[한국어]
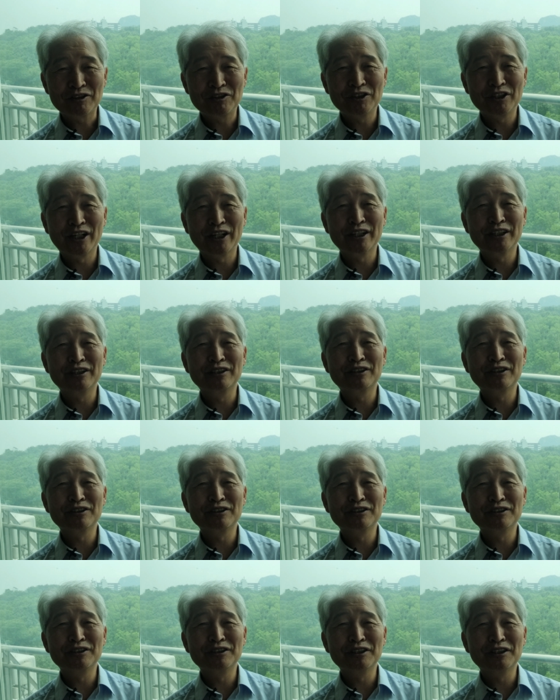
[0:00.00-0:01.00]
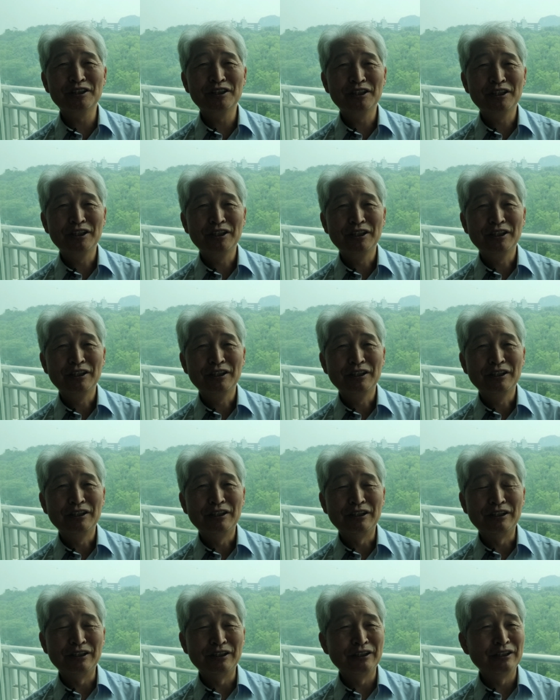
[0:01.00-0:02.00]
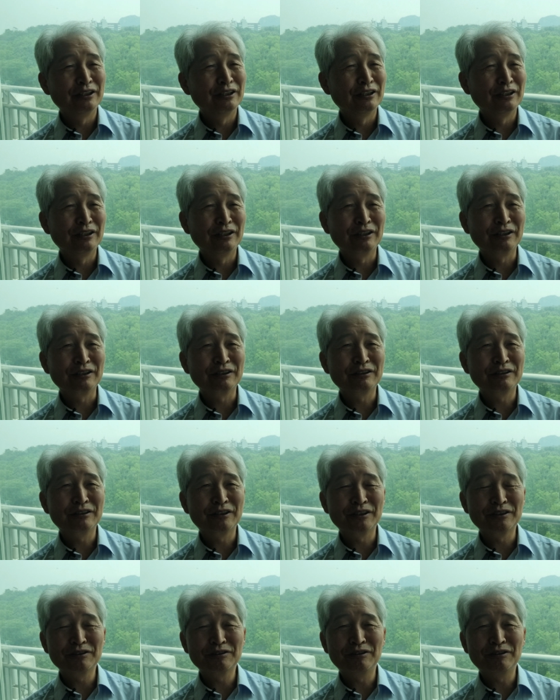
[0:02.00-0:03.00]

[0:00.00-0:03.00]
귀하게 느껴지는지 아 그래서